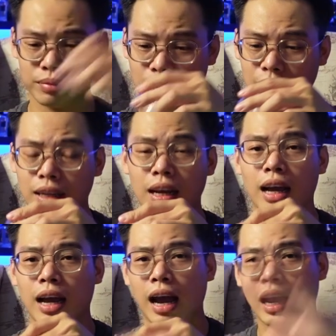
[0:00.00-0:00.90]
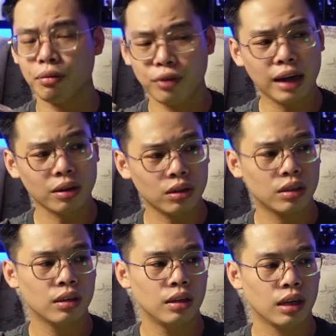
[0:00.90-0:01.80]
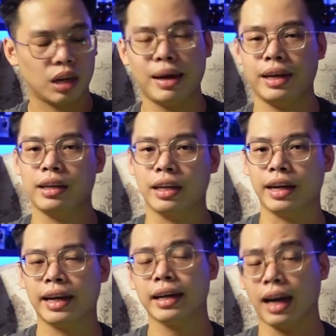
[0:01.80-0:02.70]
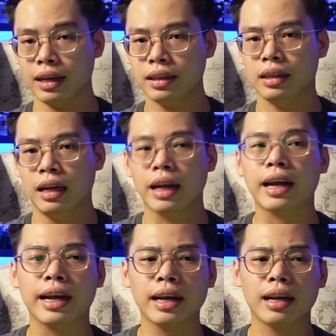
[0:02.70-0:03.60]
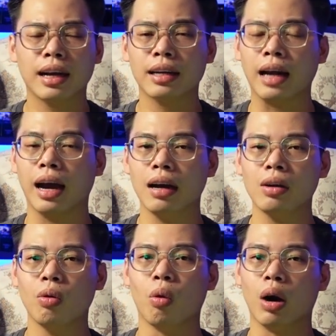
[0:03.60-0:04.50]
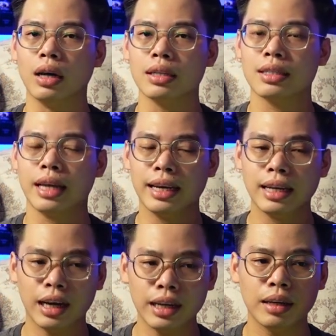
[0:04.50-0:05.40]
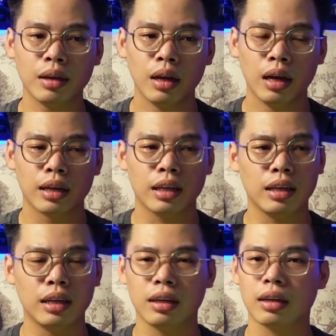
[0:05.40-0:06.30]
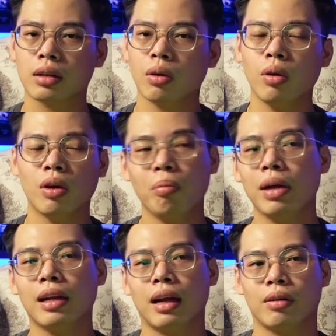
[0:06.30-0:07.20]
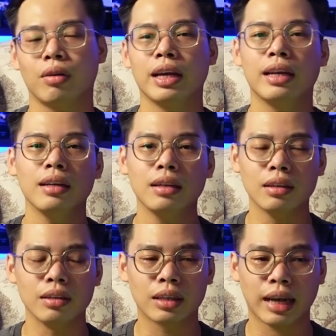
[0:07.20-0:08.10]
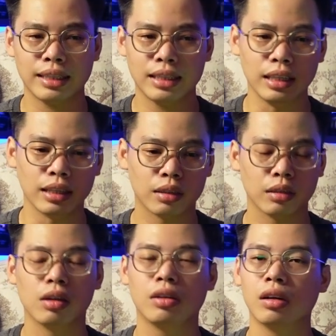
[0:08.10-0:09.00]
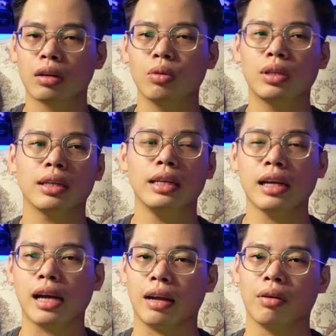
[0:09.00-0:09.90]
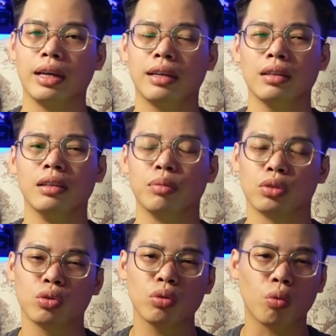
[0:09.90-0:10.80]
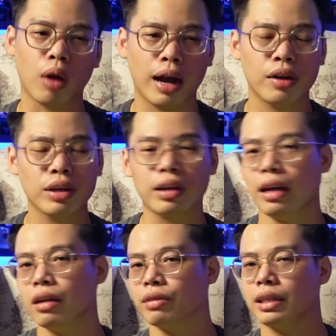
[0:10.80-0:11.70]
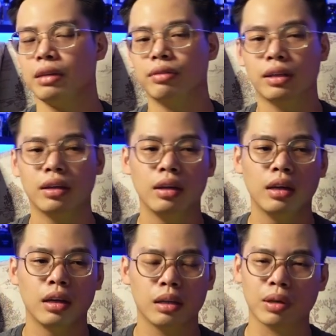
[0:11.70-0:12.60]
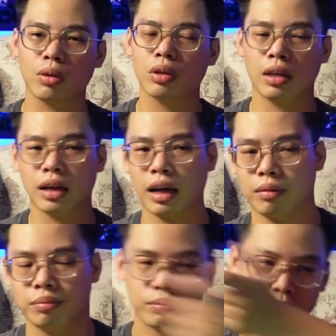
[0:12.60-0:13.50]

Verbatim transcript: đấy hai phát thôi các bạn nhận thấy cái nét đắng cái nét đắng đắng của rễ cây thì tôi không biết là nó đến từ cái gì thường thường tôi sẽ nghĩ rằng là nó đến từ một chút của iris hay là vetiver nhưng mà tôi thấy rằng là